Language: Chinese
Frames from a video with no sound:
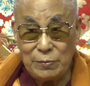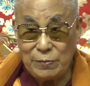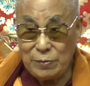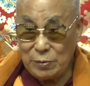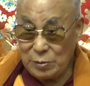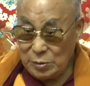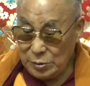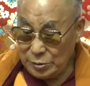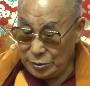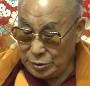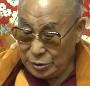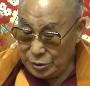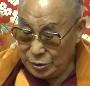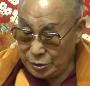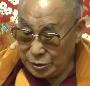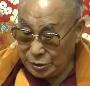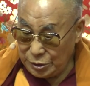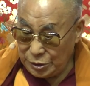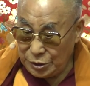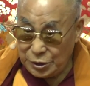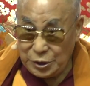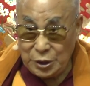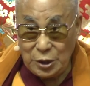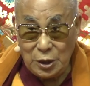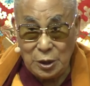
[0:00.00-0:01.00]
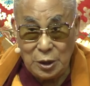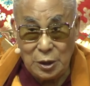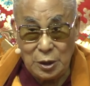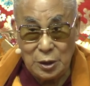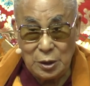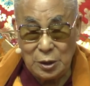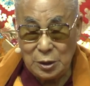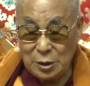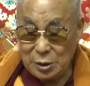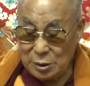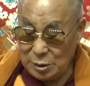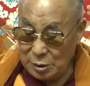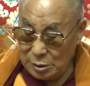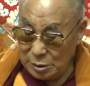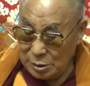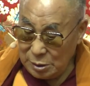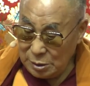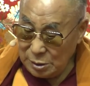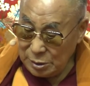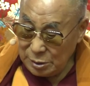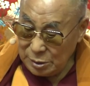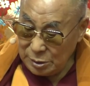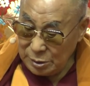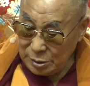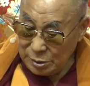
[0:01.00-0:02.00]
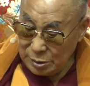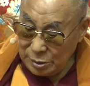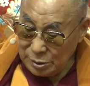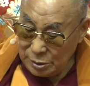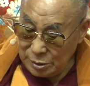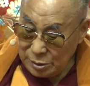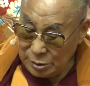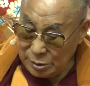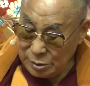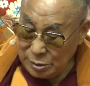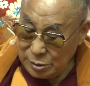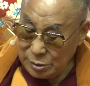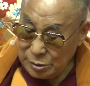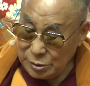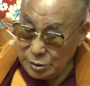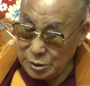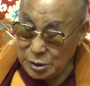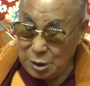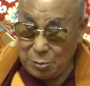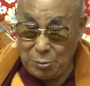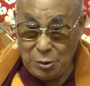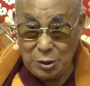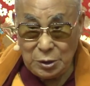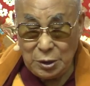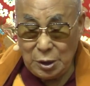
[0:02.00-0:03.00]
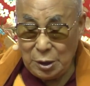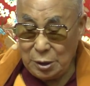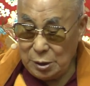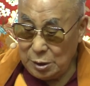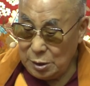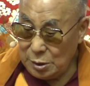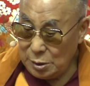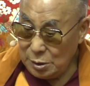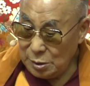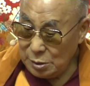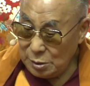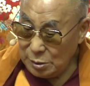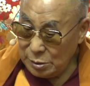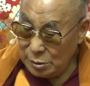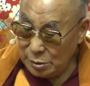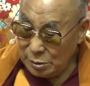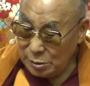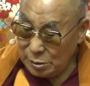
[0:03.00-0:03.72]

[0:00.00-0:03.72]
三藏的这种巴利语系所建立